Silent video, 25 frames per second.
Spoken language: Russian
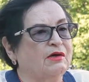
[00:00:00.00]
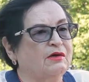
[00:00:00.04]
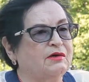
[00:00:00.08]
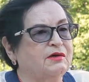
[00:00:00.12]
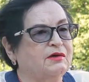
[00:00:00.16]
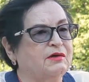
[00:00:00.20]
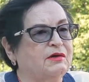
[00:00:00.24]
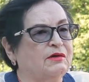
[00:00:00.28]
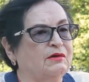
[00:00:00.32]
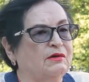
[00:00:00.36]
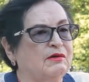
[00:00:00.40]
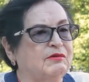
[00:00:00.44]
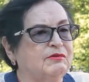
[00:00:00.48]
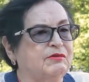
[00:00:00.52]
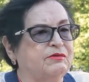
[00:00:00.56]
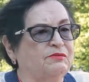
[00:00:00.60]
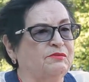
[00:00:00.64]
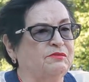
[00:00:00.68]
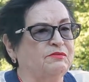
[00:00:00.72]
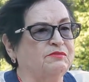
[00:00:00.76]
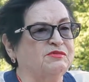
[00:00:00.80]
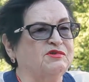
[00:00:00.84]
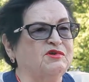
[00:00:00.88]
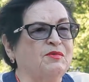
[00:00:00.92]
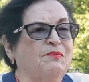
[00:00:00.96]
э,
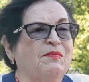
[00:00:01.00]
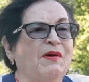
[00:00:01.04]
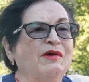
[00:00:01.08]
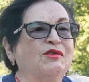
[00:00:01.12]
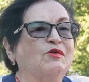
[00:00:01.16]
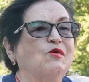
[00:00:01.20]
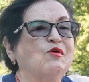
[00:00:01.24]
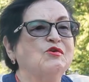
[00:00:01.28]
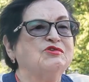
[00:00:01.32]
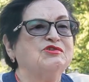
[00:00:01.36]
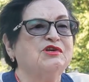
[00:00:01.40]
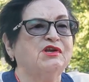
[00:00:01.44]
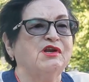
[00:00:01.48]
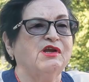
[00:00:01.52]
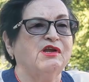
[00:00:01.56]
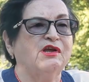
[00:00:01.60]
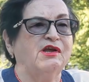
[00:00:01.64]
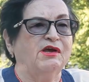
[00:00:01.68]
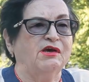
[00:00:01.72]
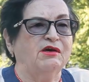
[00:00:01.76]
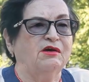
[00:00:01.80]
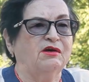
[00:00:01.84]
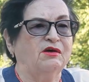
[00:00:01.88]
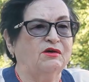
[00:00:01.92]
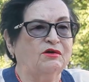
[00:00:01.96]

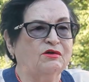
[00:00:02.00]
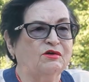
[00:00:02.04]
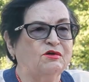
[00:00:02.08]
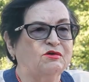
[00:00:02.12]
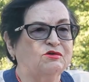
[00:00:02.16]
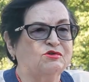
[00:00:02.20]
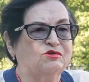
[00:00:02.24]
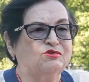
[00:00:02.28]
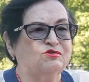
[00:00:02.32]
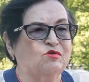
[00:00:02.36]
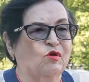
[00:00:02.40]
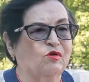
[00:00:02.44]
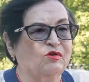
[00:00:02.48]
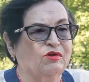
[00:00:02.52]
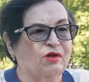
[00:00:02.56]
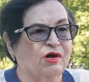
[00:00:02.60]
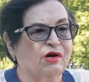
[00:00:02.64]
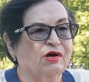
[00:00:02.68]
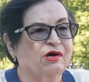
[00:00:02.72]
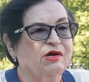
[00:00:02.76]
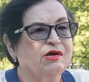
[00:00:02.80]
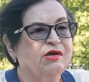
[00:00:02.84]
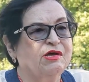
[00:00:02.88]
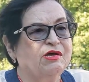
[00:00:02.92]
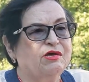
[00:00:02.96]
заподозрили
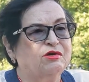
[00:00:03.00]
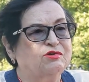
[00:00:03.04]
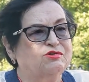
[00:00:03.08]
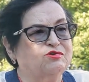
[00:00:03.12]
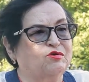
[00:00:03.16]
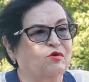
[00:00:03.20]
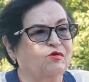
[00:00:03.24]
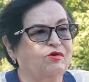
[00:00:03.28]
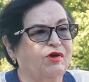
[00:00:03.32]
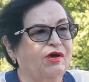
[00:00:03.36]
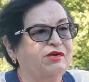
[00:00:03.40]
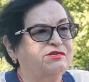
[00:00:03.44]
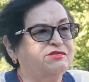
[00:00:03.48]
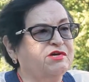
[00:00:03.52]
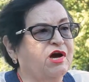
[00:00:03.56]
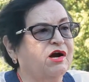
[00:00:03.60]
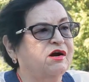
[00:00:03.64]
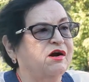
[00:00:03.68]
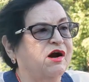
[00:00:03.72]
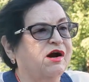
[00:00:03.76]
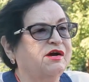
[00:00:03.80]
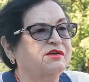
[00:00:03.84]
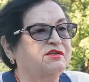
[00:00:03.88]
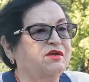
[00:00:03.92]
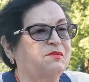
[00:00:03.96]
что-то, что есть
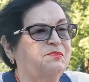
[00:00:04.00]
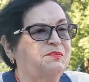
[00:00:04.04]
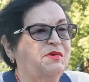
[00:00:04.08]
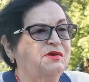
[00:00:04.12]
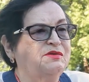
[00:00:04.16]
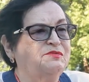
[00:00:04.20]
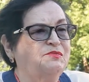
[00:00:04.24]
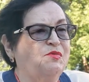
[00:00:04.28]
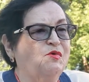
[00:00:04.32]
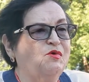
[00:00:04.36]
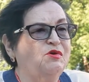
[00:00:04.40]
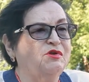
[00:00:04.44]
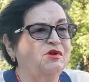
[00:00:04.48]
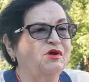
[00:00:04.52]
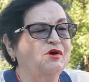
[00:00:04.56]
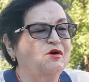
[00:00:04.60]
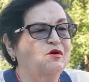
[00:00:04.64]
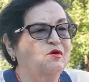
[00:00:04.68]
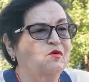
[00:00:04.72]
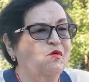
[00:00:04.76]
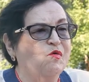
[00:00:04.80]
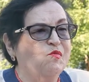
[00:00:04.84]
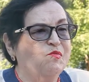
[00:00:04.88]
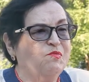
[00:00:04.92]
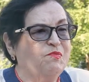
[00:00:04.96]
какая-то подпольная
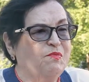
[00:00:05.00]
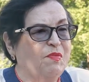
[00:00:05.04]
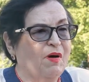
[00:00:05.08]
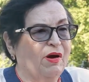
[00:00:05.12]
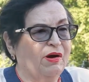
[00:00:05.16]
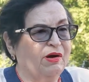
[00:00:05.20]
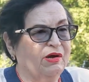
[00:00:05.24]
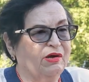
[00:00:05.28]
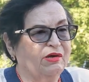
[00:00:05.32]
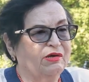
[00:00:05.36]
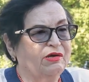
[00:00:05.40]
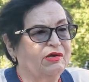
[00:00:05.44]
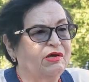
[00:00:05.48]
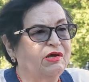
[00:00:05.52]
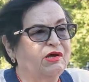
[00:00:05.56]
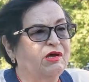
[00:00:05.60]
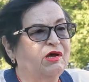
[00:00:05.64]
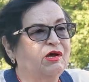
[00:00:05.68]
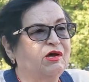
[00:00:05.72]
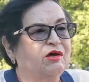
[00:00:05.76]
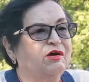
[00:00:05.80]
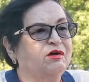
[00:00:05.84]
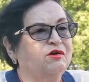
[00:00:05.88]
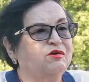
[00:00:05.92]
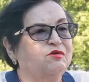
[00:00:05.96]
группа.
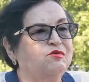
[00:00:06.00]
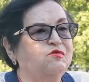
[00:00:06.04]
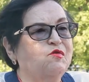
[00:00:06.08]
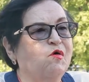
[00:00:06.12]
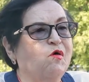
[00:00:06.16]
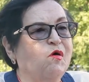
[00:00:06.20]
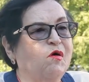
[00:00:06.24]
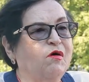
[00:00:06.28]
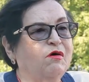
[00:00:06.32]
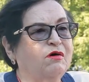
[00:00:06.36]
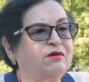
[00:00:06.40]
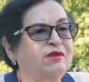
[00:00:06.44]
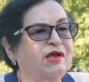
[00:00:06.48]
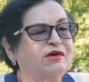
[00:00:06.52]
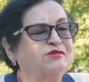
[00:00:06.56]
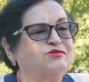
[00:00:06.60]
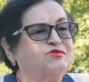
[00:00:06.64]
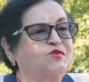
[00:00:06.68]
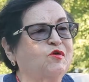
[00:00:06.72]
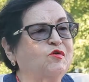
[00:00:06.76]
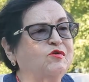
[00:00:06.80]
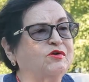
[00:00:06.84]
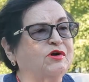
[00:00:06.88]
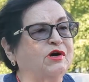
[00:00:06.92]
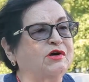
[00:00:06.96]
Но
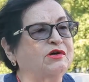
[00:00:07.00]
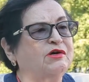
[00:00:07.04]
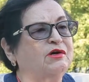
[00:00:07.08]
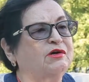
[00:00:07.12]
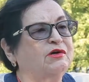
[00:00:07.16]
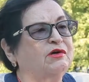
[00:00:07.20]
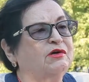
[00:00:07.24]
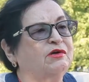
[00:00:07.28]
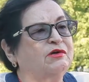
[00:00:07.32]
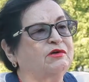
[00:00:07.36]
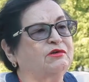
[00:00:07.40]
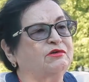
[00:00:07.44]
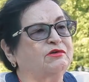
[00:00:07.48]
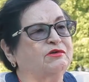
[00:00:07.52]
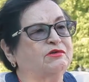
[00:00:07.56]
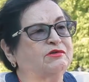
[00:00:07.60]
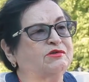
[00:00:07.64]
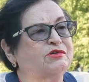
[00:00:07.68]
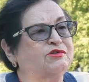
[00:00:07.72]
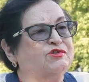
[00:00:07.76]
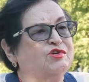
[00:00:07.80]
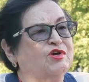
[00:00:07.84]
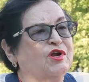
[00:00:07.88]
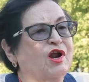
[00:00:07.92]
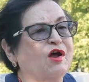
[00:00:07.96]
настолько
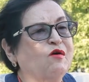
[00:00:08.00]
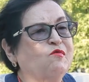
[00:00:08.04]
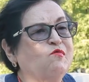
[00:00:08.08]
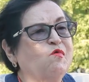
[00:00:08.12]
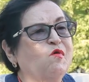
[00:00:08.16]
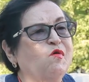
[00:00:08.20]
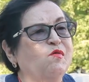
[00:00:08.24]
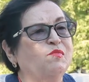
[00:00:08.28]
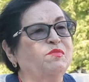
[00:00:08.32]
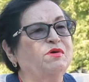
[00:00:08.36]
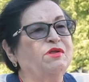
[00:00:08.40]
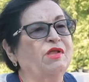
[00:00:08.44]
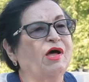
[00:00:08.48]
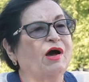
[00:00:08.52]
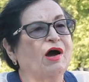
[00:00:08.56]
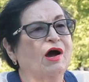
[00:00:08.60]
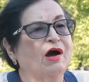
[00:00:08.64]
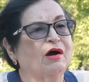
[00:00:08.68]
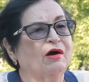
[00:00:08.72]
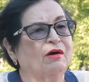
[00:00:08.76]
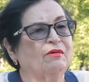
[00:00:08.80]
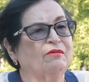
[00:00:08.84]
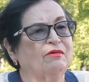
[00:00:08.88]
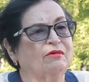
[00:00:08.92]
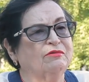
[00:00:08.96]
широко была
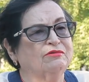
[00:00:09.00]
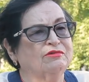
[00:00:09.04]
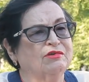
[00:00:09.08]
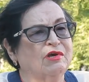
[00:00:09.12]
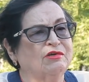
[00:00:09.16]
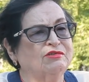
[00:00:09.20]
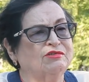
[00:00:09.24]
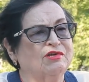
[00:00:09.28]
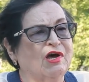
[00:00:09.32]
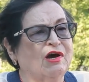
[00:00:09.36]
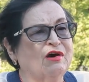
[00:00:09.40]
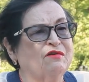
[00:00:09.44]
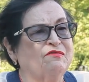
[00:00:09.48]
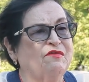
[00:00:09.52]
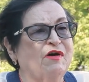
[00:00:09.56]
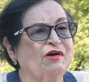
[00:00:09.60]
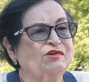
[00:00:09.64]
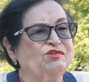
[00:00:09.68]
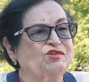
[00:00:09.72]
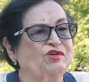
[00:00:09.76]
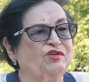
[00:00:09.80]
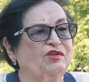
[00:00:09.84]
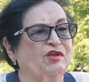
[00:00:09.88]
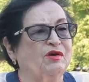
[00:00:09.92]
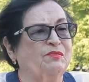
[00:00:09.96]
э, э,
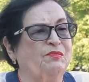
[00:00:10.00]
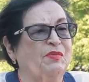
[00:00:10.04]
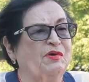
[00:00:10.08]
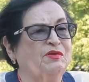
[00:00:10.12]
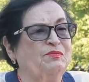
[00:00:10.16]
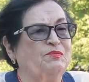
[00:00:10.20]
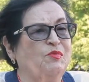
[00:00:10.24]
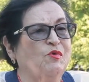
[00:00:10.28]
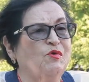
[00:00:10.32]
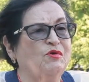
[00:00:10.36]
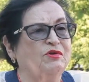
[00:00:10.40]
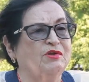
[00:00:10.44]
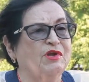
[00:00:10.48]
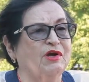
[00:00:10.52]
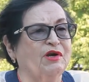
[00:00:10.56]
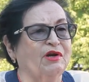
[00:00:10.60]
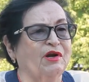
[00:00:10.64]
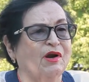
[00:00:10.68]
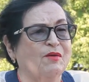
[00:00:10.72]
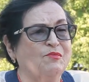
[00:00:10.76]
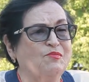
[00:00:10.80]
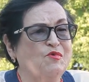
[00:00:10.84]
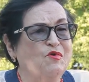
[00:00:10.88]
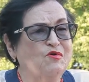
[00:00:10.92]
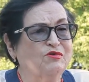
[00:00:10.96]
захвачена подпольная
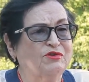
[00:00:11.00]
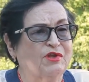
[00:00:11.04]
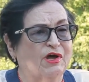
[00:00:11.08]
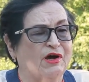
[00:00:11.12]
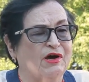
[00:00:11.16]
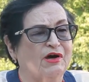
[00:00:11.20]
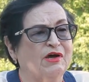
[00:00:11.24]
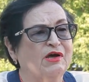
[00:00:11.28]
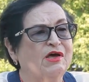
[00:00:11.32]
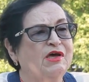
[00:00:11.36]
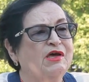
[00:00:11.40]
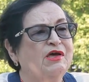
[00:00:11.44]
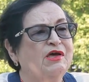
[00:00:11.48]
работа,